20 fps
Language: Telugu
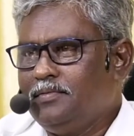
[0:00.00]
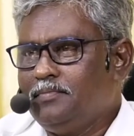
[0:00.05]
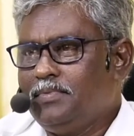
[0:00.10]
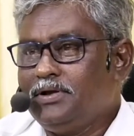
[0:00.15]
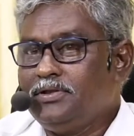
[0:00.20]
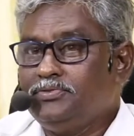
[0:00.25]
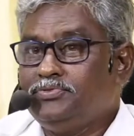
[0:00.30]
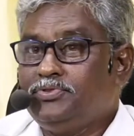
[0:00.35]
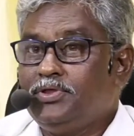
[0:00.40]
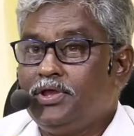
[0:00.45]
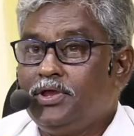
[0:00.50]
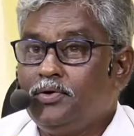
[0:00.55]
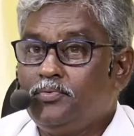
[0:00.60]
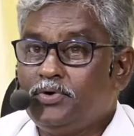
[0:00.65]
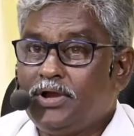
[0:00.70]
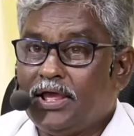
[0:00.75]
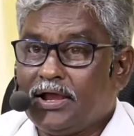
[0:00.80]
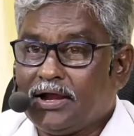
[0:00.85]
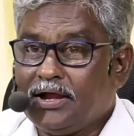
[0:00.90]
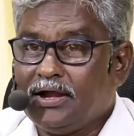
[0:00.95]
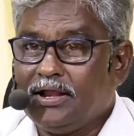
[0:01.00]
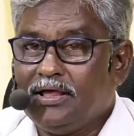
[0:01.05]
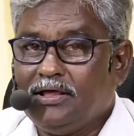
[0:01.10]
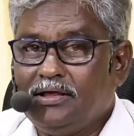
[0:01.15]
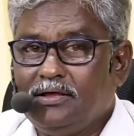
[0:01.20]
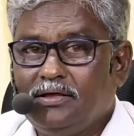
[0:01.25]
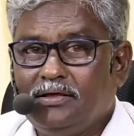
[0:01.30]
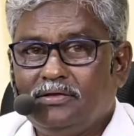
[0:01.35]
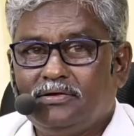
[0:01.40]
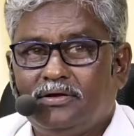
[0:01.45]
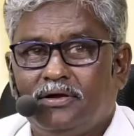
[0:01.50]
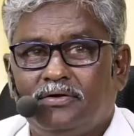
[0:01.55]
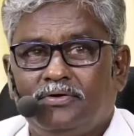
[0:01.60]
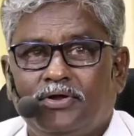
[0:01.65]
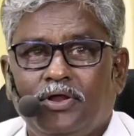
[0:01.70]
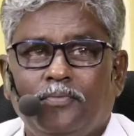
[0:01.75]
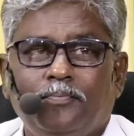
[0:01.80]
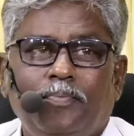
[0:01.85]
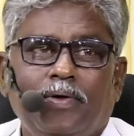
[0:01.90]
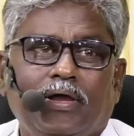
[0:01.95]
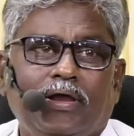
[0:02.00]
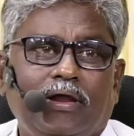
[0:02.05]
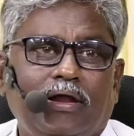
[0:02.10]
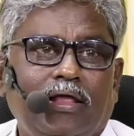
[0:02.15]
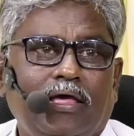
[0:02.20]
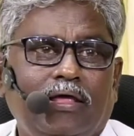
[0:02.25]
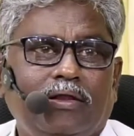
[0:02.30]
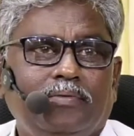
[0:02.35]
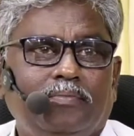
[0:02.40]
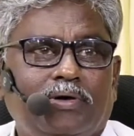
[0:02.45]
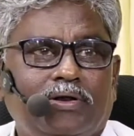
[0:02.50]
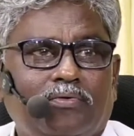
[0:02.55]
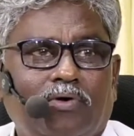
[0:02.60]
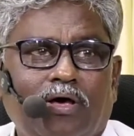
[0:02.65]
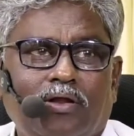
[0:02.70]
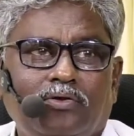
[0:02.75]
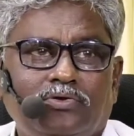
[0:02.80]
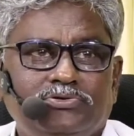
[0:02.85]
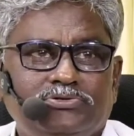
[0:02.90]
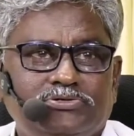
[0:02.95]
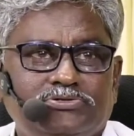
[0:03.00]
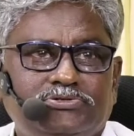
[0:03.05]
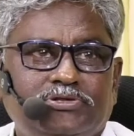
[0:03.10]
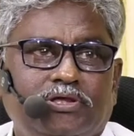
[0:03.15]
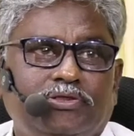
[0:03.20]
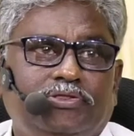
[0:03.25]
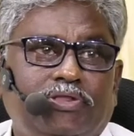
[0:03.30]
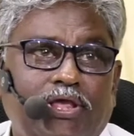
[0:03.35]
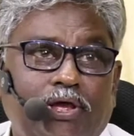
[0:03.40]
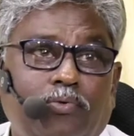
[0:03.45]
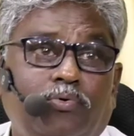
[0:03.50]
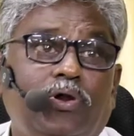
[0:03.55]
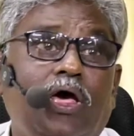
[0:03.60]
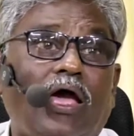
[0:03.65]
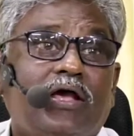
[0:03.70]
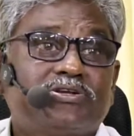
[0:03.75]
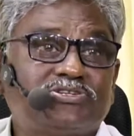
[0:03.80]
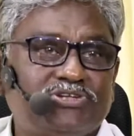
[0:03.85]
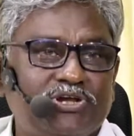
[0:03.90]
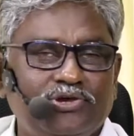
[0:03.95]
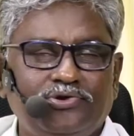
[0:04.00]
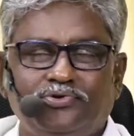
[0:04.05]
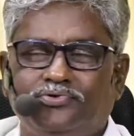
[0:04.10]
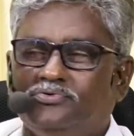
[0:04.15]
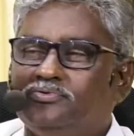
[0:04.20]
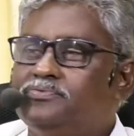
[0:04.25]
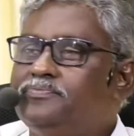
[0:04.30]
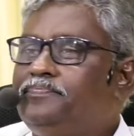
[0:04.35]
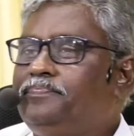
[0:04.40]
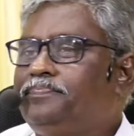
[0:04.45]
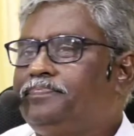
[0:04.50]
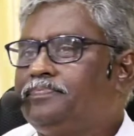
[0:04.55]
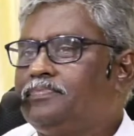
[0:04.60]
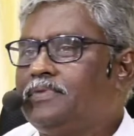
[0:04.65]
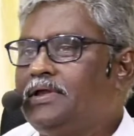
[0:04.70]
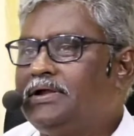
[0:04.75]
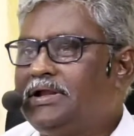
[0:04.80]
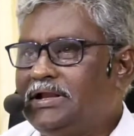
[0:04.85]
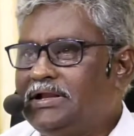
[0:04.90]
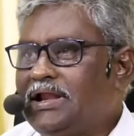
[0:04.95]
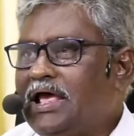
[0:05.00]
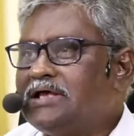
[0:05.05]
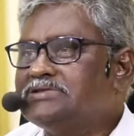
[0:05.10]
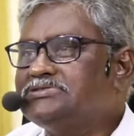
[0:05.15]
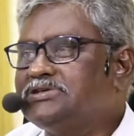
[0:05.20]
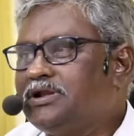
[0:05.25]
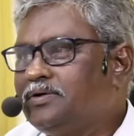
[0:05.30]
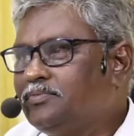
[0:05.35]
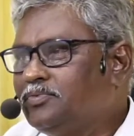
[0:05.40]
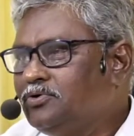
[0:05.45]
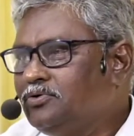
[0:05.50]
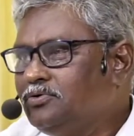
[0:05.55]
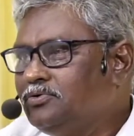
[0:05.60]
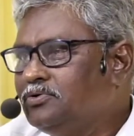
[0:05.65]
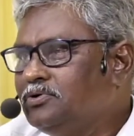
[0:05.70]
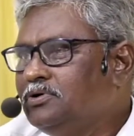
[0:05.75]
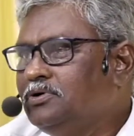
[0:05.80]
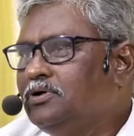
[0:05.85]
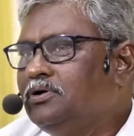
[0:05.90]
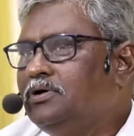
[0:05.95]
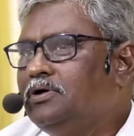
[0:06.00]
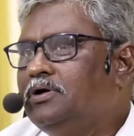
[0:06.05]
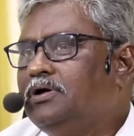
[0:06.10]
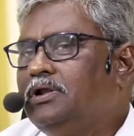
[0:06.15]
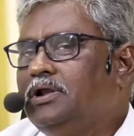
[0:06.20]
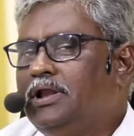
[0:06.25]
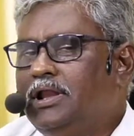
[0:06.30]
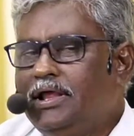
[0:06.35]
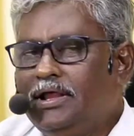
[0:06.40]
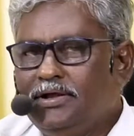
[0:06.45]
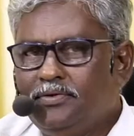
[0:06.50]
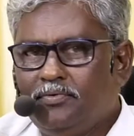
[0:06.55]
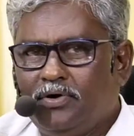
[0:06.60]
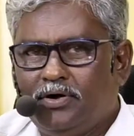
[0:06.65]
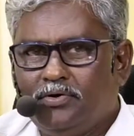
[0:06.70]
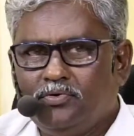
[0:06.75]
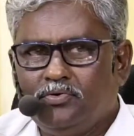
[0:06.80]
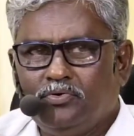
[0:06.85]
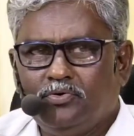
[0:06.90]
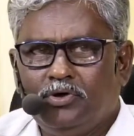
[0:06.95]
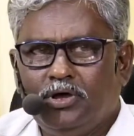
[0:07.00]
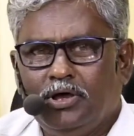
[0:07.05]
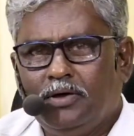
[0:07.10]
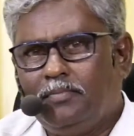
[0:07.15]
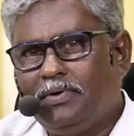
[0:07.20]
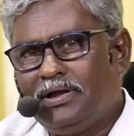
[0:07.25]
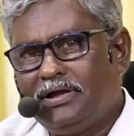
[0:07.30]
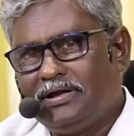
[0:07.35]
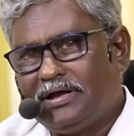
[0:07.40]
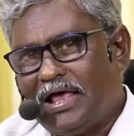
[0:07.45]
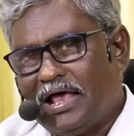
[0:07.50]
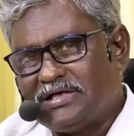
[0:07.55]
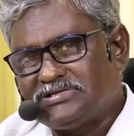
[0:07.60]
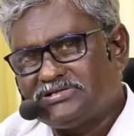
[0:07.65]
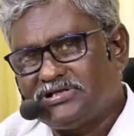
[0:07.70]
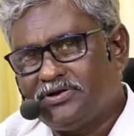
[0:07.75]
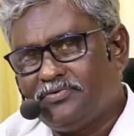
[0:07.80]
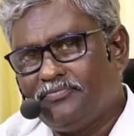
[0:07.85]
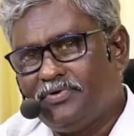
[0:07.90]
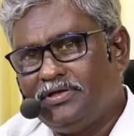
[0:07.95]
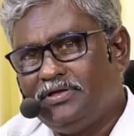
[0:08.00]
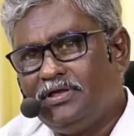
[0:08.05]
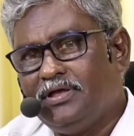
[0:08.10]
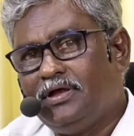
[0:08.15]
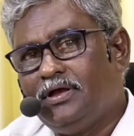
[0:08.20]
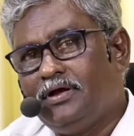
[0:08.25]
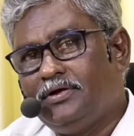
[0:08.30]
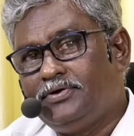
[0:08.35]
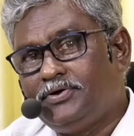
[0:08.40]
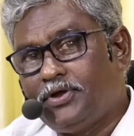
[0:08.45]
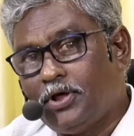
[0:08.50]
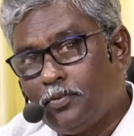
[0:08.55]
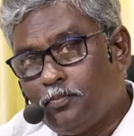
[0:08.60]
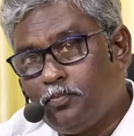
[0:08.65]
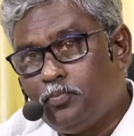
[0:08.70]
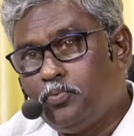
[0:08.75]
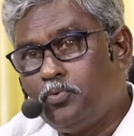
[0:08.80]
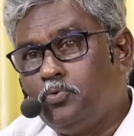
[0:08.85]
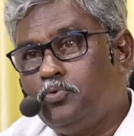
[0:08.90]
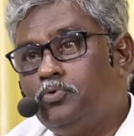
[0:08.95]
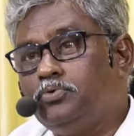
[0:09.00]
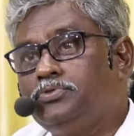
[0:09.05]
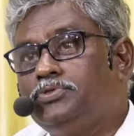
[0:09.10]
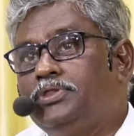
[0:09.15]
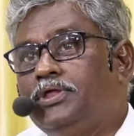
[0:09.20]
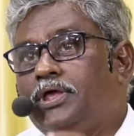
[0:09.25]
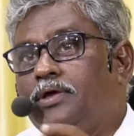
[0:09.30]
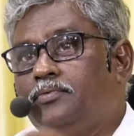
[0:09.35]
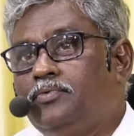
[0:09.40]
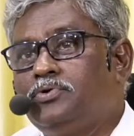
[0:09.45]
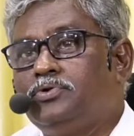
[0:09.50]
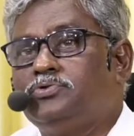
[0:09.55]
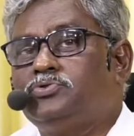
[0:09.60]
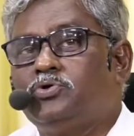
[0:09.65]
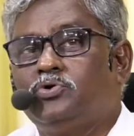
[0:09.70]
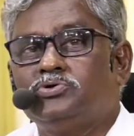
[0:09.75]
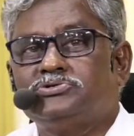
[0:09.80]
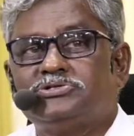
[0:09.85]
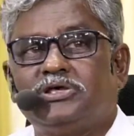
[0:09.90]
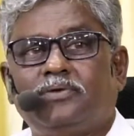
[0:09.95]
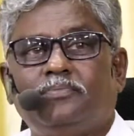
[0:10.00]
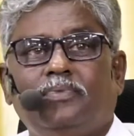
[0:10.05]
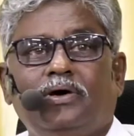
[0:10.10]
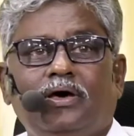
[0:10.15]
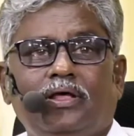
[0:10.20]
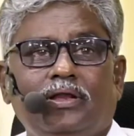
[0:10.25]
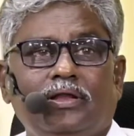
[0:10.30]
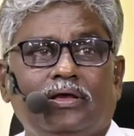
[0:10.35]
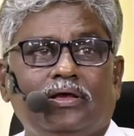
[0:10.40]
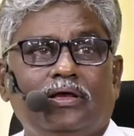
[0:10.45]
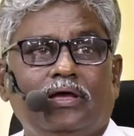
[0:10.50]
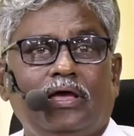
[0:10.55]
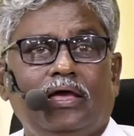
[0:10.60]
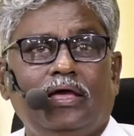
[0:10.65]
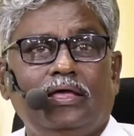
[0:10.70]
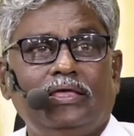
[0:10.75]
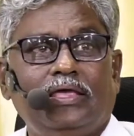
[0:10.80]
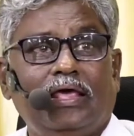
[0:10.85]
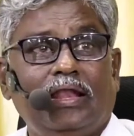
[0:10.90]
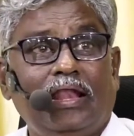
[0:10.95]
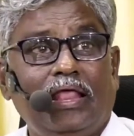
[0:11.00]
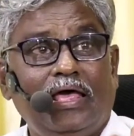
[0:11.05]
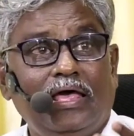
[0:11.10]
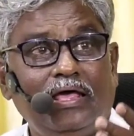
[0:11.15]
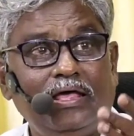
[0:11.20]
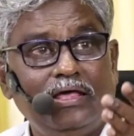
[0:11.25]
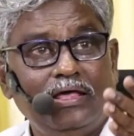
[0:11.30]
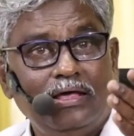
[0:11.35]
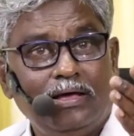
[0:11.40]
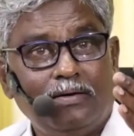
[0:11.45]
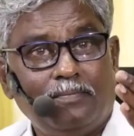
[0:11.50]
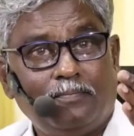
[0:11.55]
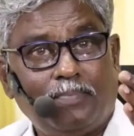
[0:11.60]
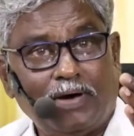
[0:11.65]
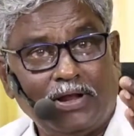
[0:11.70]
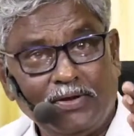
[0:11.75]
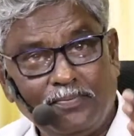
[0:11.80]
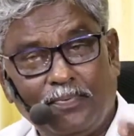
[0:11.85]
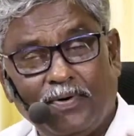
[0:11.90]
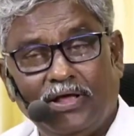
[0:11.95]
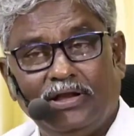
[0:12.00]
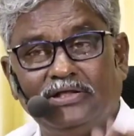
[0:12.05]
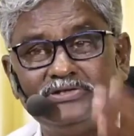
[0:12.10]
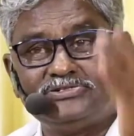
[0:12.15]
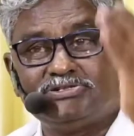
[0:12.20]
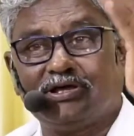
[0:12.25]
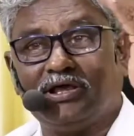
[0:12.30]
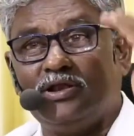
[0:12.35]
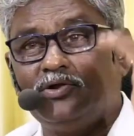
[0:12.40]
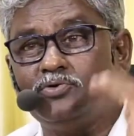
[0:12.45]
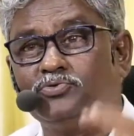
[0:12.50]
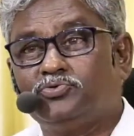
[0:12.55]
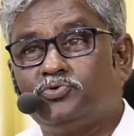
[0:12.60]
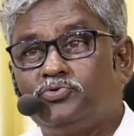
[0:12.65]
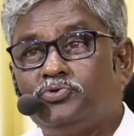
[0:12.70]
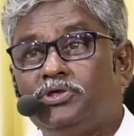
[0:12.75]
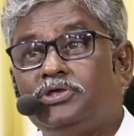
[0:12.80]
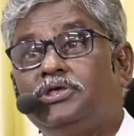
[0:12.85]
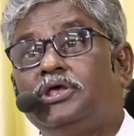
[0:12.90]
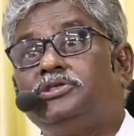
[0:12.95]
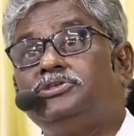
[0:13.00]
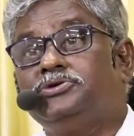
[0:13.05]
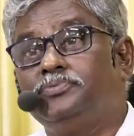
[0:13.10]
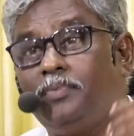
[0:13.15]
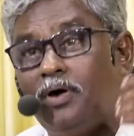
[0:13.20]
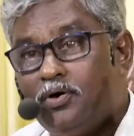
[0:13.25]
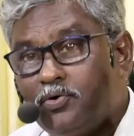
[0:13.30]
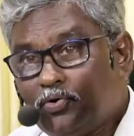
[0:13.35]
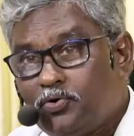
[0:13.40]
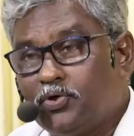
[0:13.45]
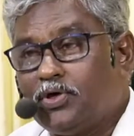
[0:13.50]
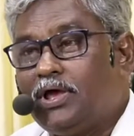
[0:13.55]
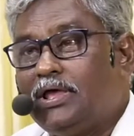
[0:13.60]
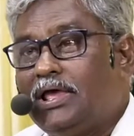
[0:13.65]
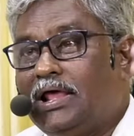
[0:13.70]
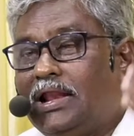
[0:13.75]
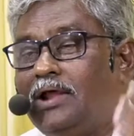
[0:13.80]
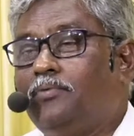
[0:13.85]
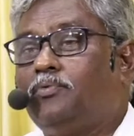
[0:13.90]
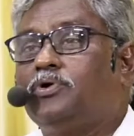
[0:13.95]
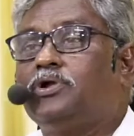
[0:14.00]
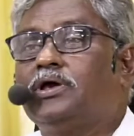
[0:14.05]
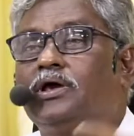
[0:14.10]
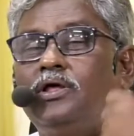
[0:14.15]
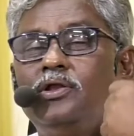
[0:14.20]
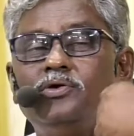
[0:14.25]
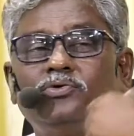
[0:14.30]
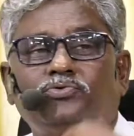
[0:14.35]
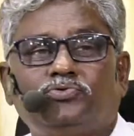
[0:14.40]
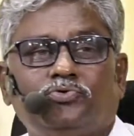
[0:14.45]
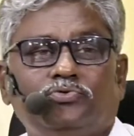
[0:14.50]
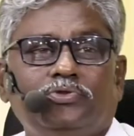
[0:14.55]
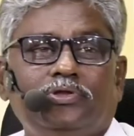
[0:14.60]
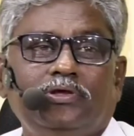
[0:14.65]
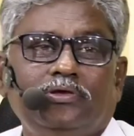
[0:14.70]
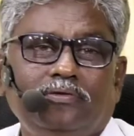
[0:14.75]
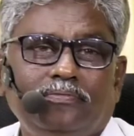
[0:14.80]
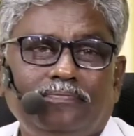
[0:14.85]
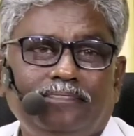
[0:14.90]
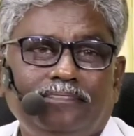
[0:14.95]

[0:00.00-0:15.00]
మరి దేవుడు ఎక్కడా డబ్బు ఎక్కడా అని మనం ఆలోచిస్తే దేవుడు అక్షయుడు అంటే నాశనము లేనివాడు మరి నాశనం అయ్యే డబ్బు దేవునితో సమానంగా ఎలా పరిపాలించగలుగుతుంది యజమానుడిగా ఎలా ఉండగలుగుతుంది